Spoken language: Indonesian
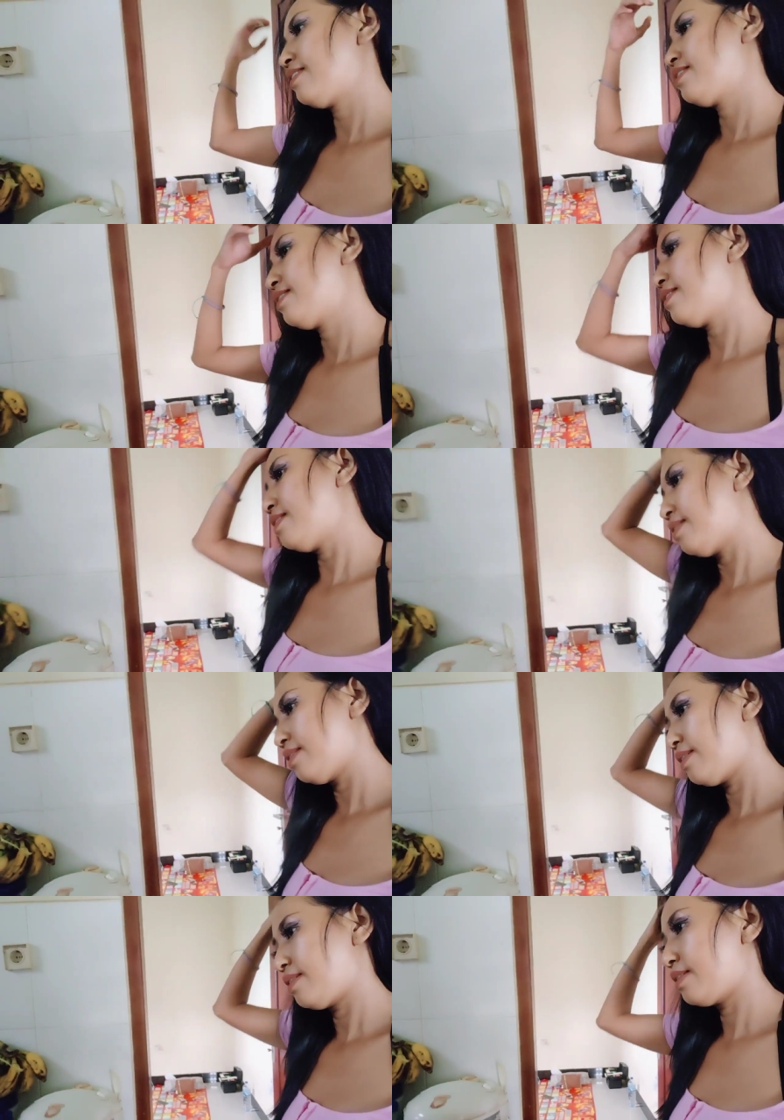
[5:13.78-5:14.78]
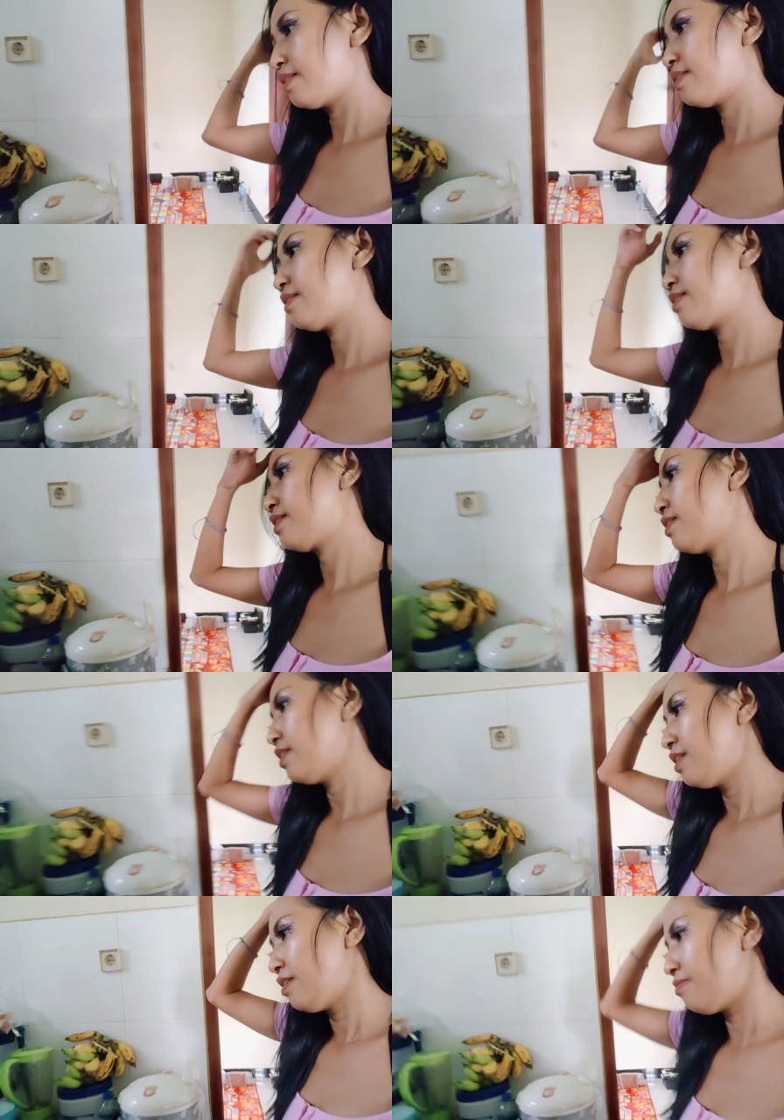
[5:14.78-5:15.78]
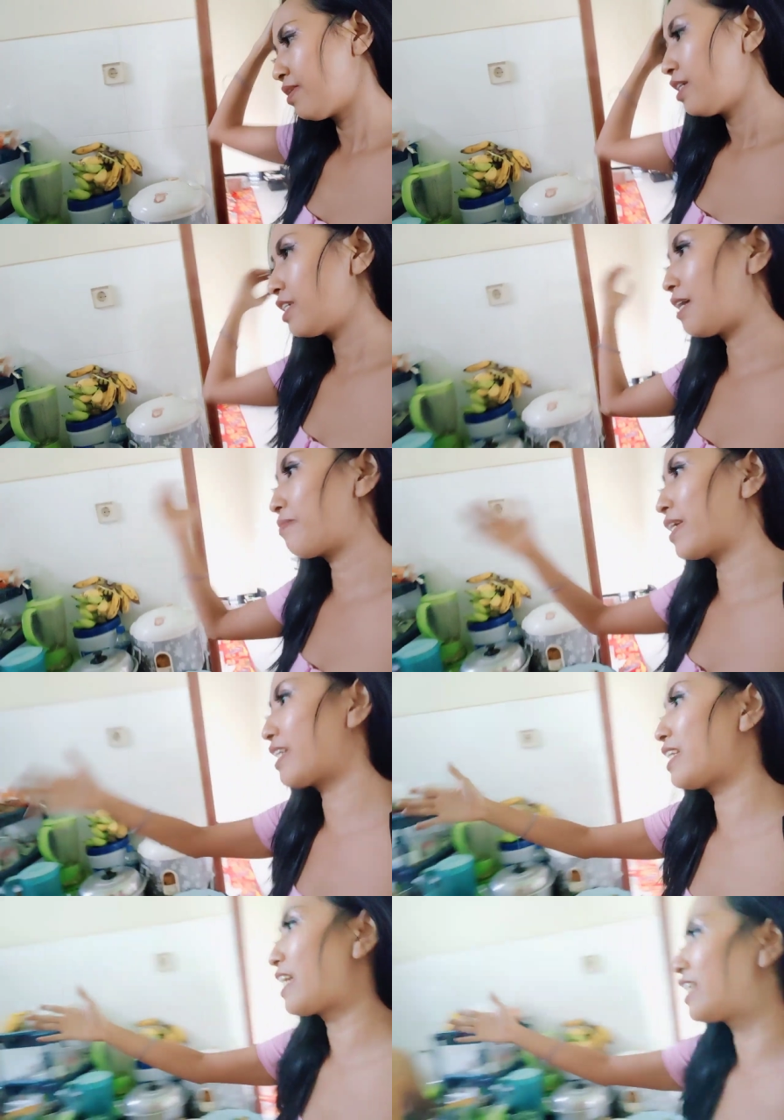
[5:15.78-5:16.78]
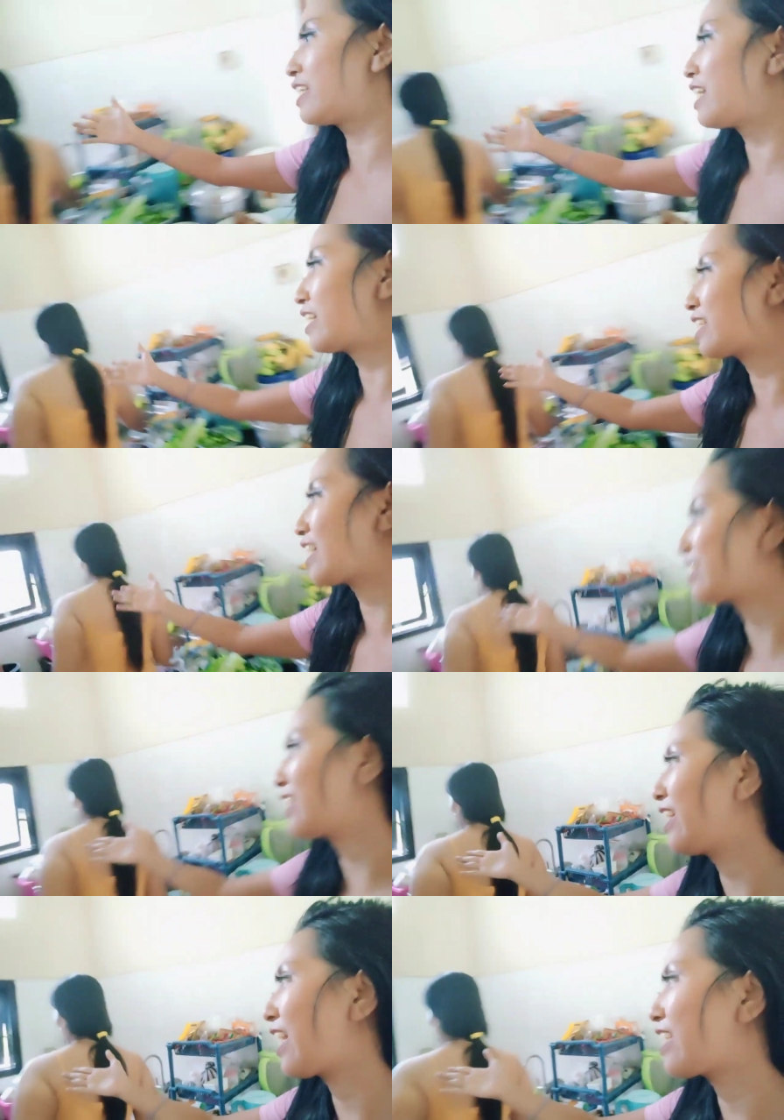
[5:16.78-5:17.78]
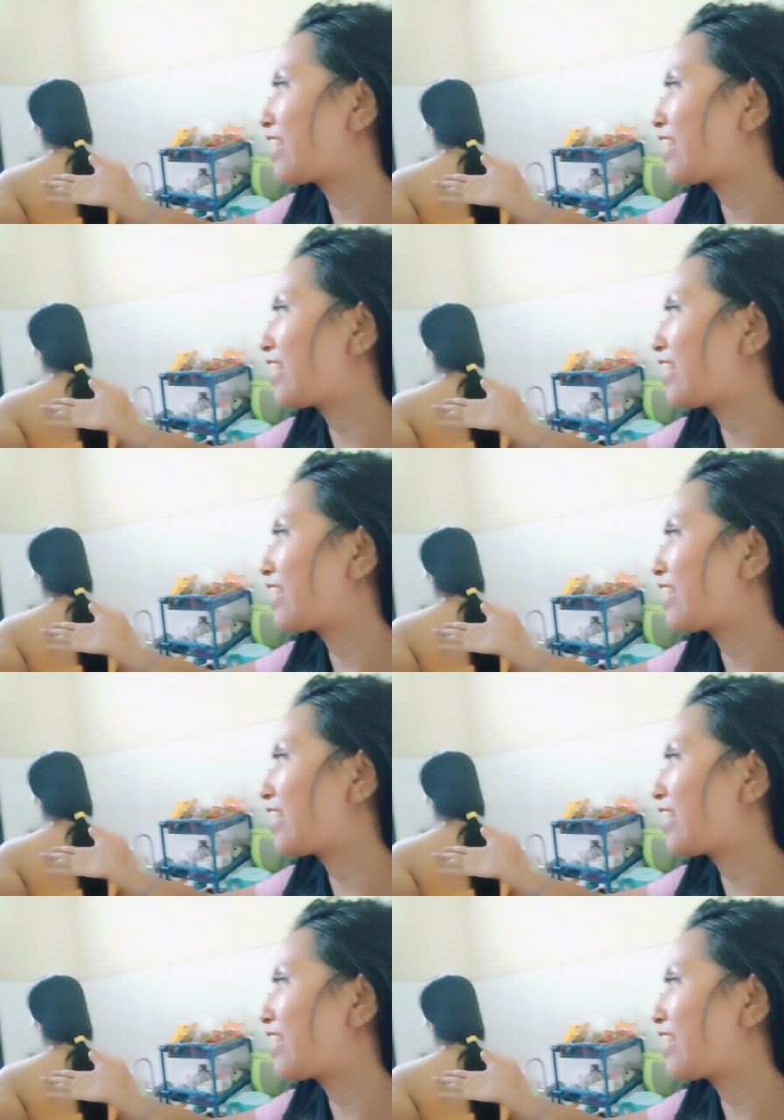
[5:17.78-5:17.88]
mami ya gitu yang bikin yang ini ya kita kasih lihat aja